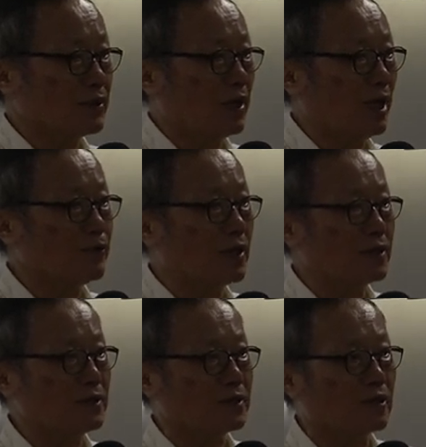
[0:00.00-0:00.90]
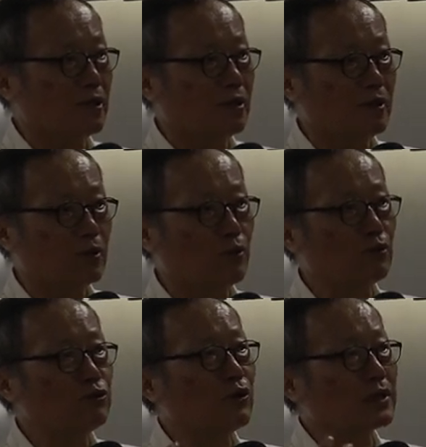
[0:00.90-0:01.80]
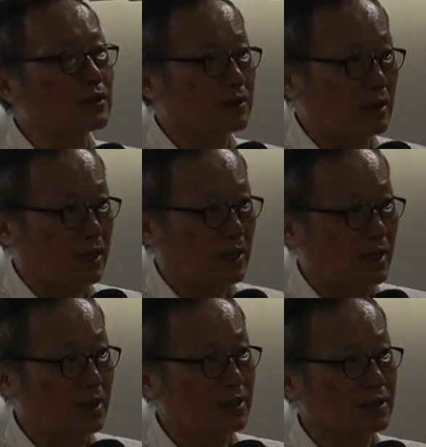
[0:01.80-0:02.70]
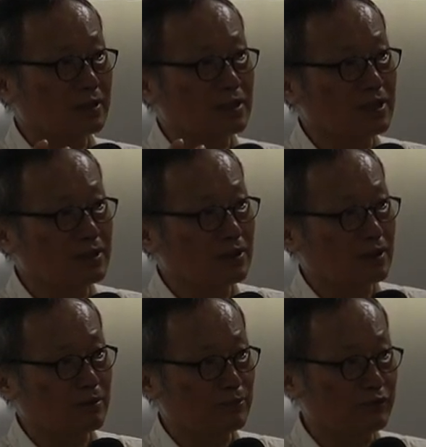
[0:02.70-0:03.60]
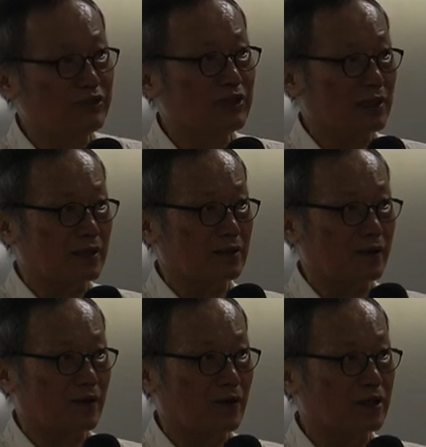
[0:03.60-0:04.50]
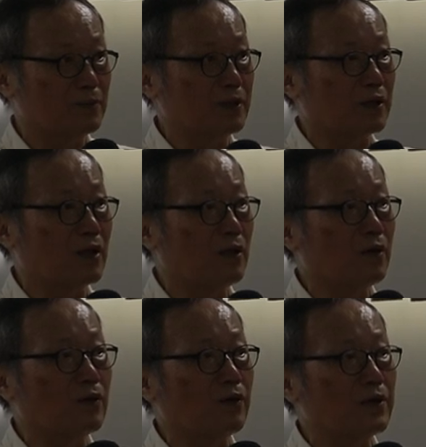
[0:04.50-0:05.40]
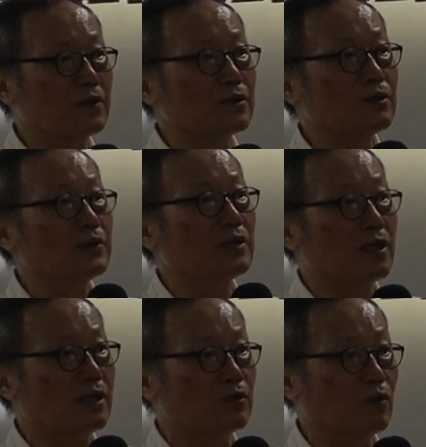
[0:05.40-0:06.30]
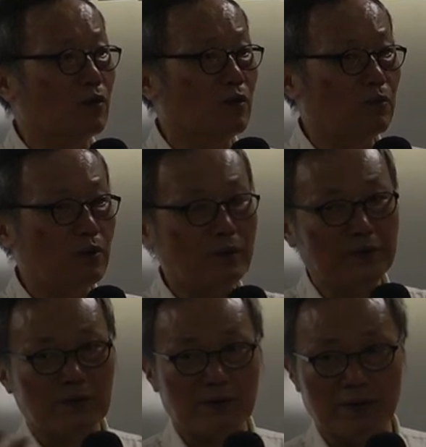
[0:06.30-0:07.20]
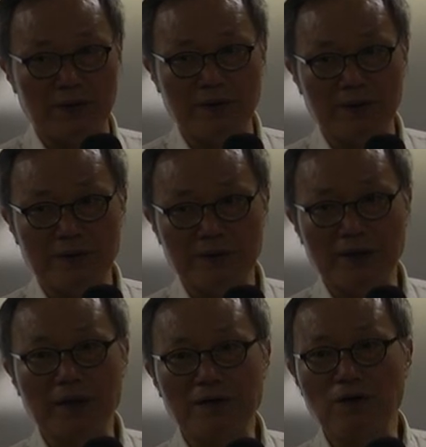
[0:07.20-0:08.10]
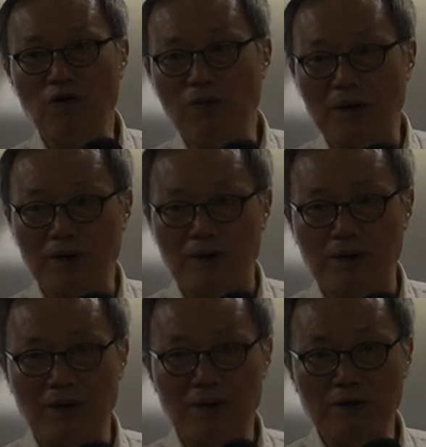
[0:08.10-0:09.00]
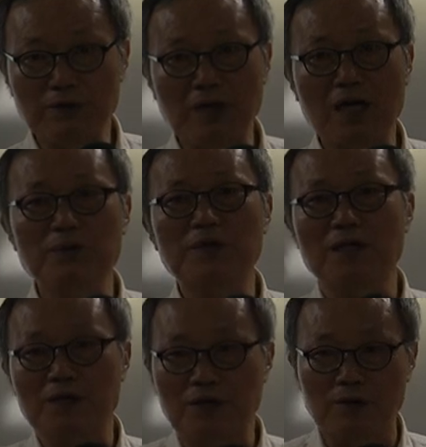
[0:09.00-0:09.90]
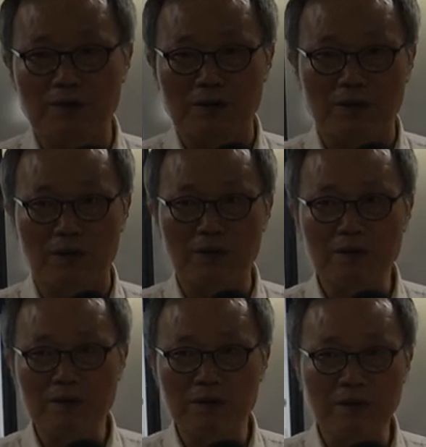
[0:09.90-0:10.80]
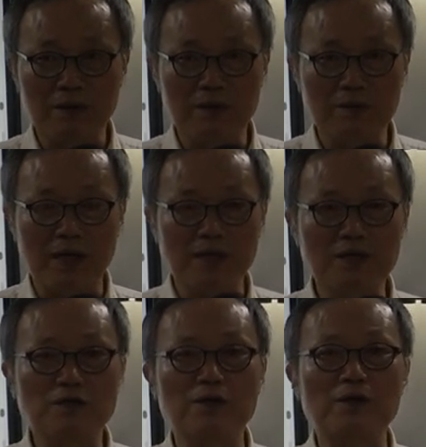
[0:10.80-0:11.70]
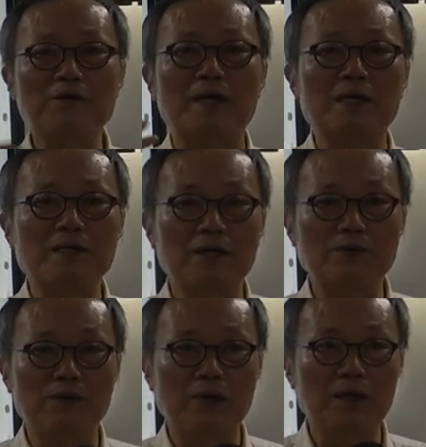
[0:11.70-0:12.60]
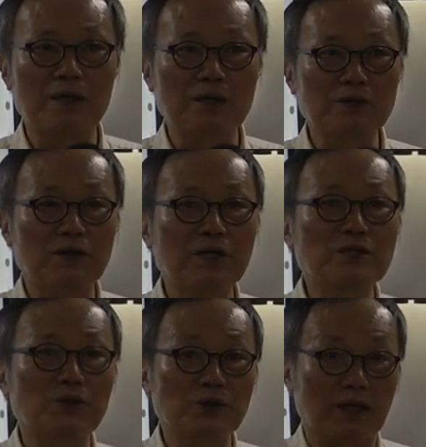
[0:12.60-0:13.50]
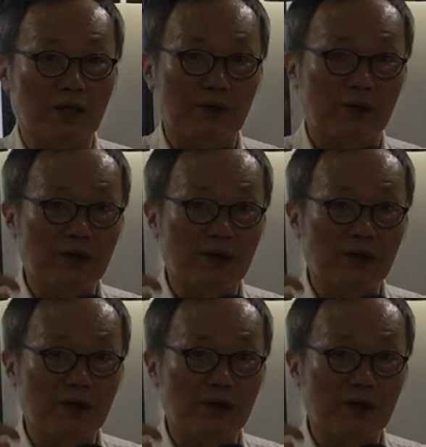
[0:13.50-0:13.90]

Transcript: 그러니까 아우라는 고유한 아까 특징적인 분위기를 했잖아요. 그러면 거기는 스토리텔링도 포함되는 거예요. 내가 경험한 것, 우리 할머니가 경험한 것, 그 내가 직접 경험 안 했더라도 전해져 오잖아요.